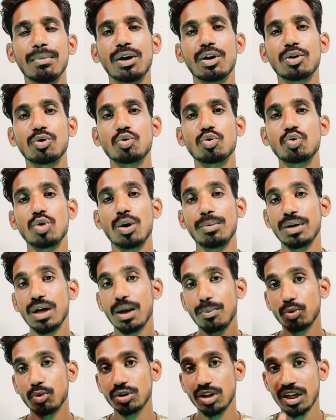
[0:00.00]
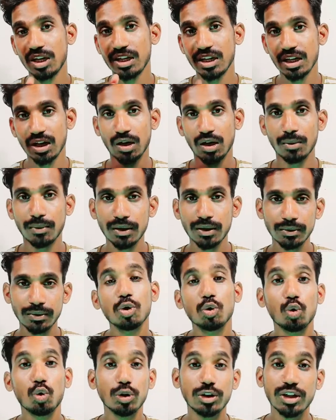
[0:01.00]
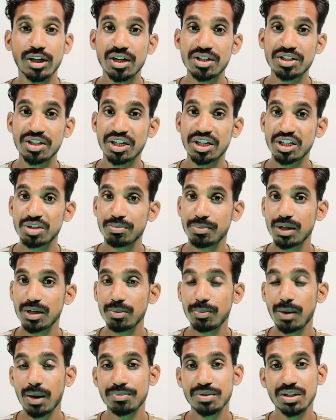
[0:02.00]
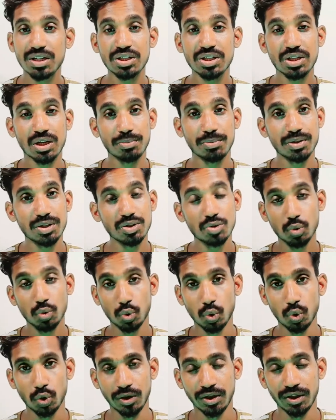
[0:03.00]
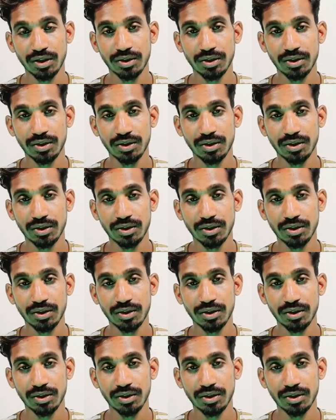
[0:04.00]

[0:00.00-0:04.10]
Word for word: मगर दोस्तों अभी आपको दिल्ली के अलावा कुल तेरह सिटीज में ही फाइव की सर्विसेज शुरू होगी